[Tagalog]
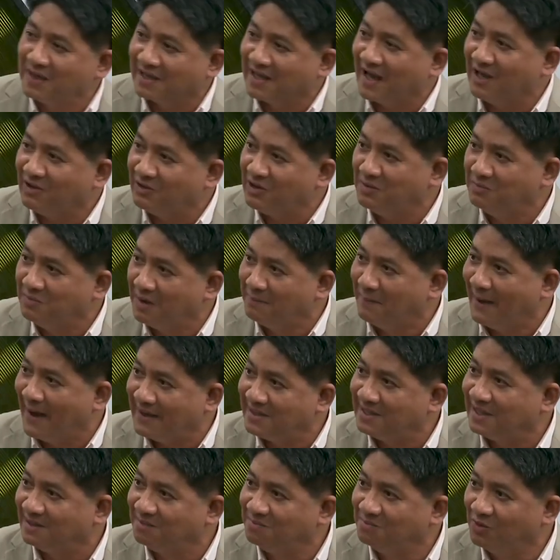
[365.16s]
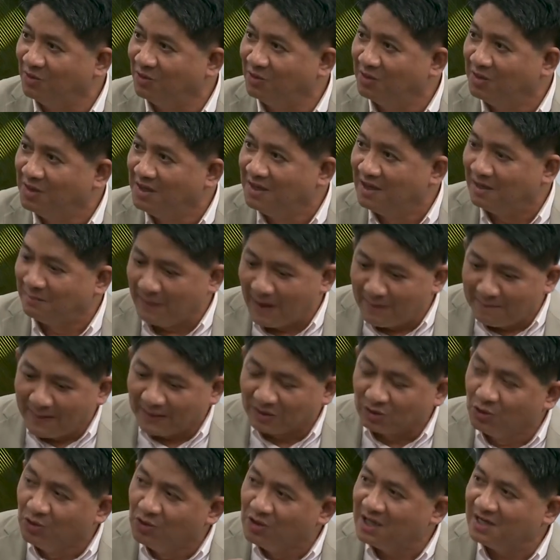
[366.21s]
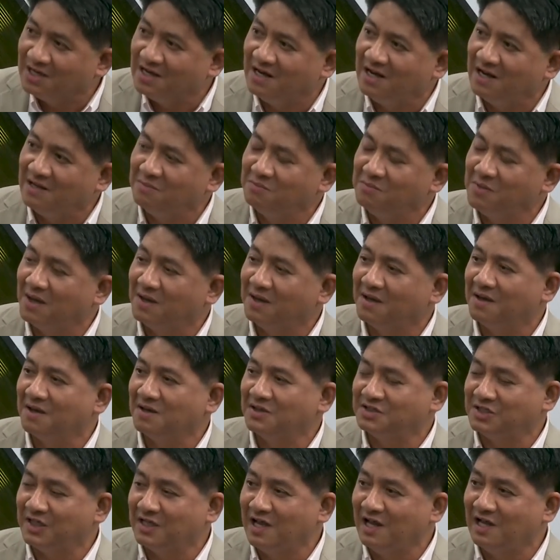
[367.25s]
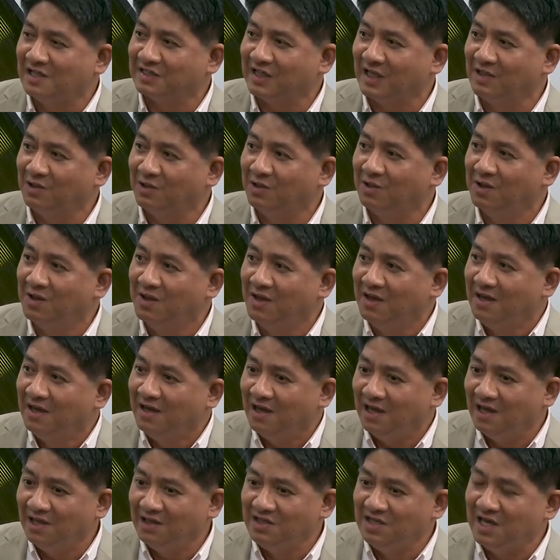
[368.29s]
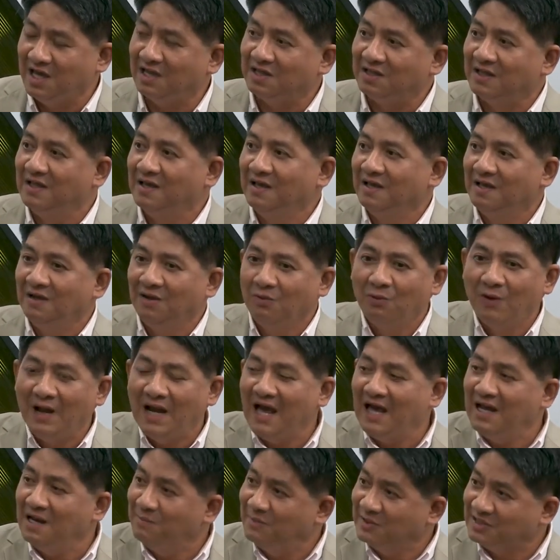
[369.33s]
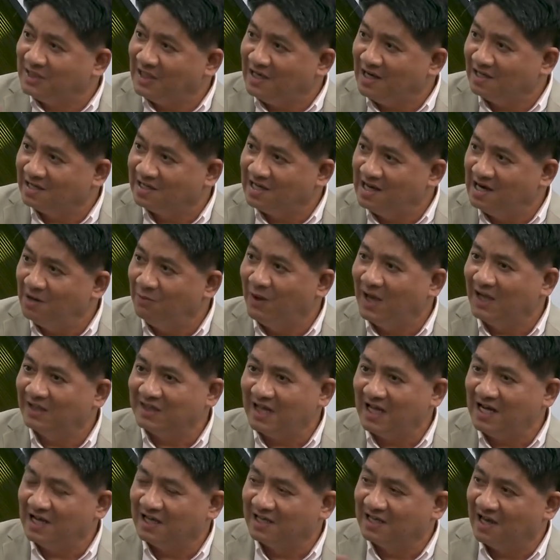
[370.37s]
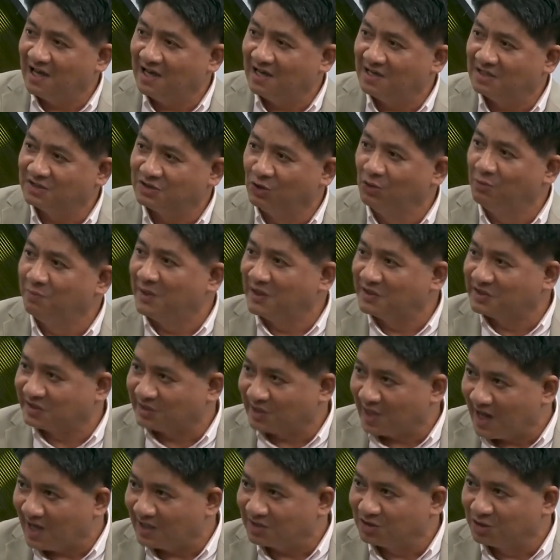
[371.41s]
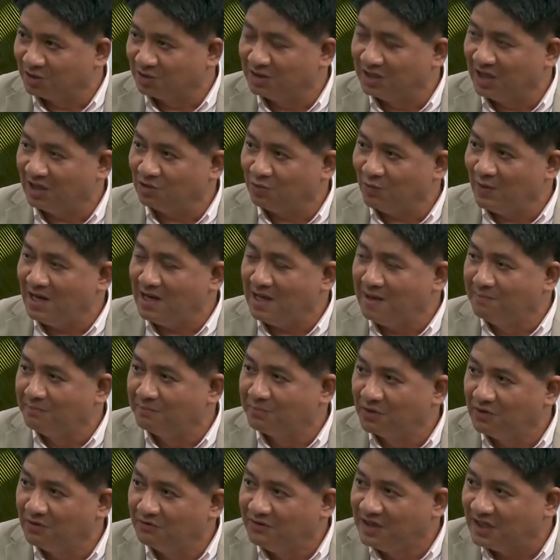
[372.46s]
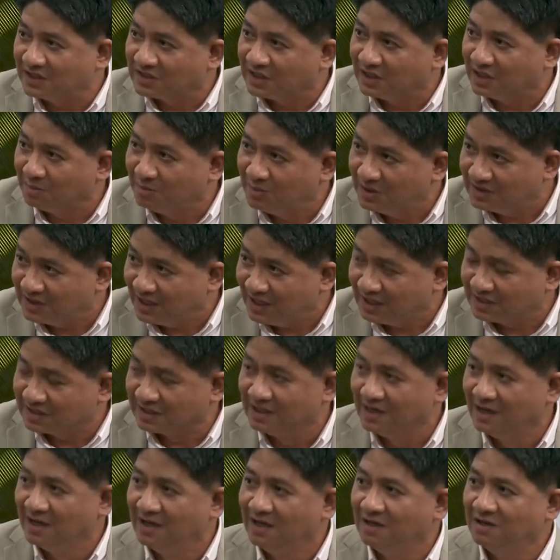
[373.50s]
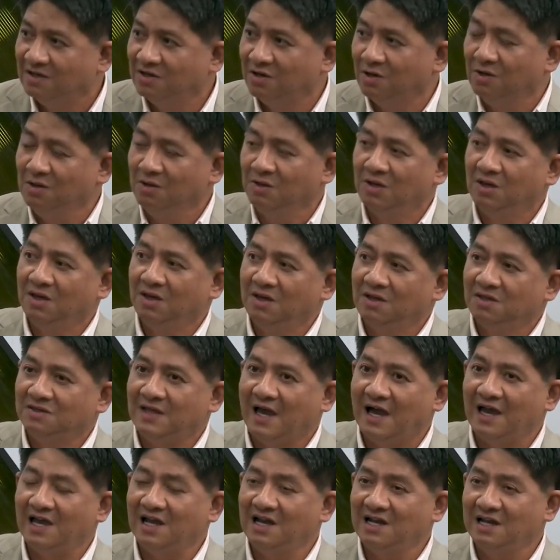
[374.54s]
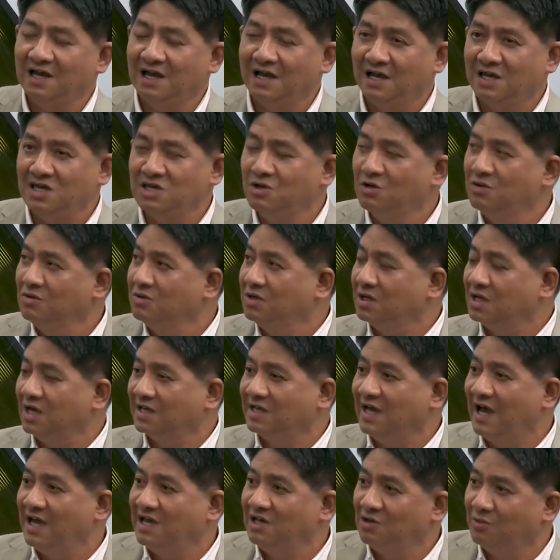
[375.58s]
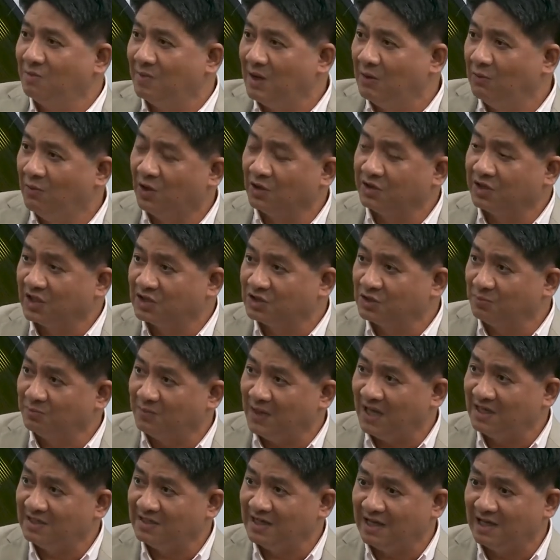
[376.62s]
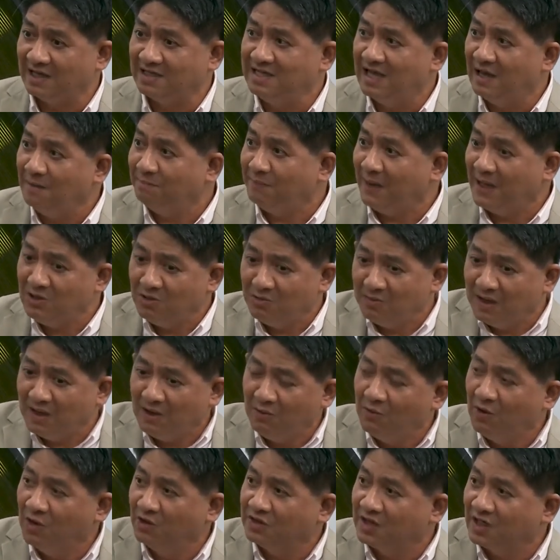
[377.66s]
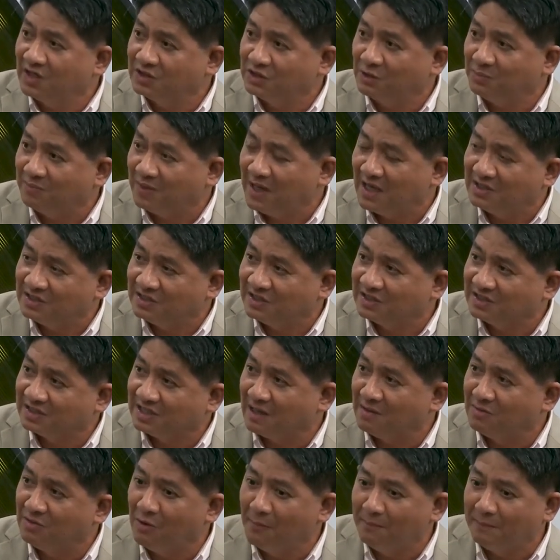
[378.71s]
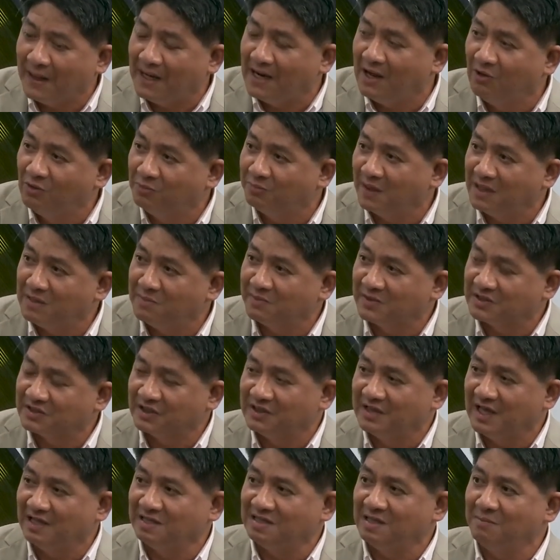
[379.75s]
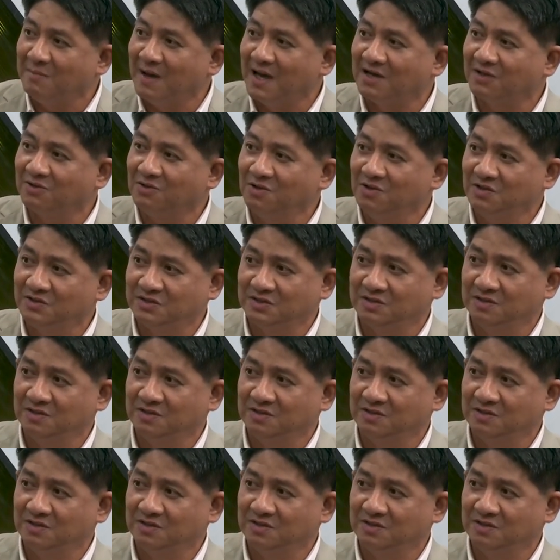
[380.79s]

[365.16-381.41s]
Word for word: magkano ibabayad mo, papatungan nila yung uh, singil sa'yo, and yet, wala naman silang ginawa talagang superstructure that will improve the services. Mm-hmm. No? Dahil na yung kagaya ng mga water supply na yan, yan pa yung mga water supply system nung panahon pa ni Presidente Marcos.